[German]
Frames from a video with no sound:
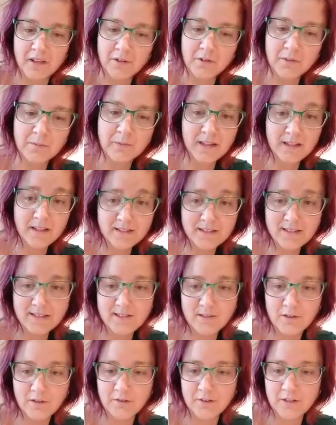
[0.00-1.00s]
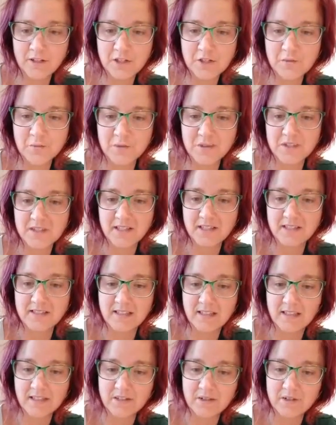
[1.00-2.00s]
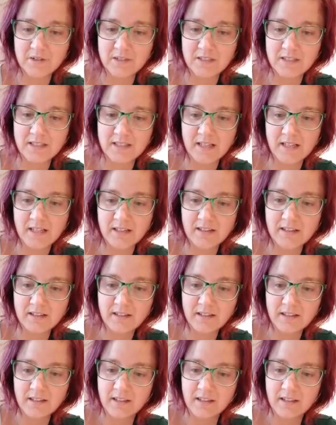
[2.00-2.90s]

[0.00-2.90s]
Du magst es doch, wenn ich schmutzige Sachen zu dir sage.